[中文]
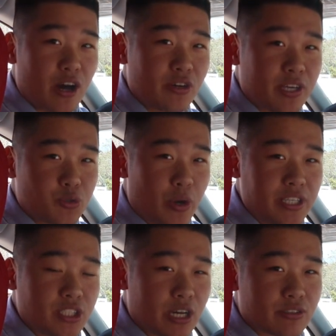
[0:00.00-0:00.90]
LE
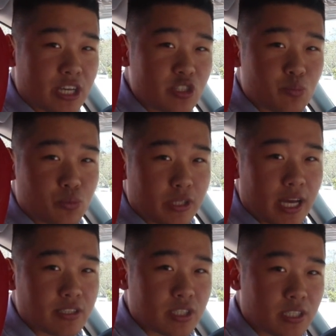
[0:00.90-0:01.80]
原厂它是不
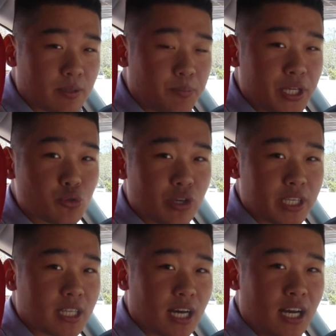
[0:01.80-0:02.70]
带这个皮座
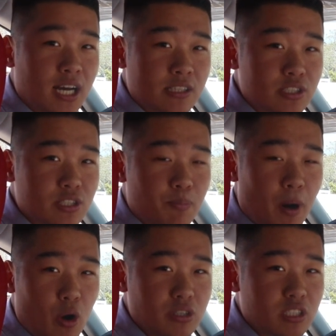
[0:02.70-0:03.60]
椅的，这是
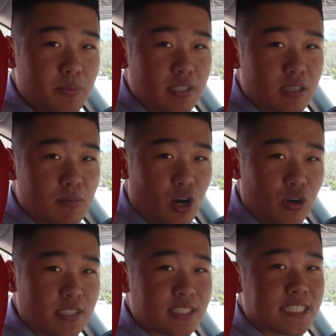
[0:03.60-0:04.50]
p o w e r 这边他们
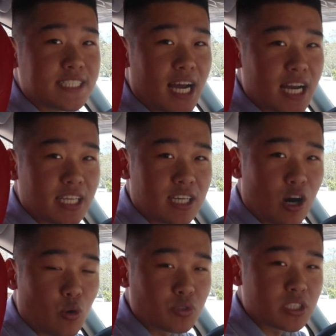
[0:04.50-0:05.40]
后来自己加了一个红